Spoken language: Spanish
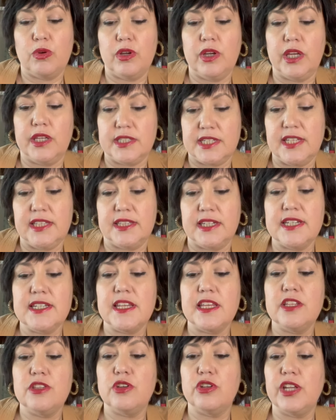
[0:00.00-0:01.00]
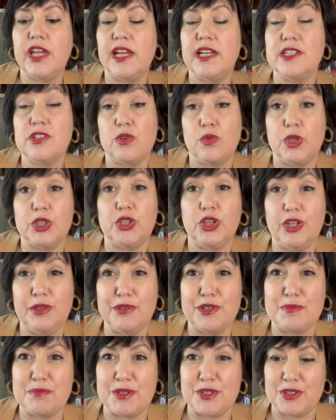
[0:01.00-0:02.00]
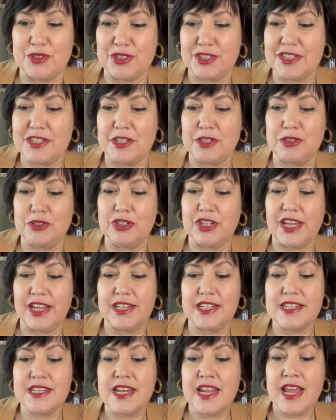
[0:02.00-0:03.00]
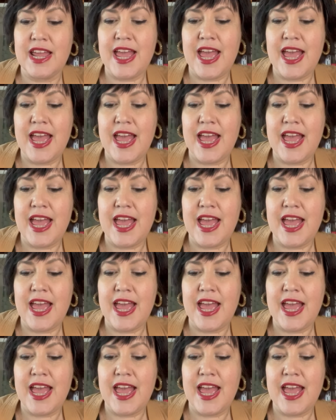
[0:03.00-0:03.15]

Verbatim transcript: eh, sí, tres editoriales, son cuatro libros, pero son tres editoriales,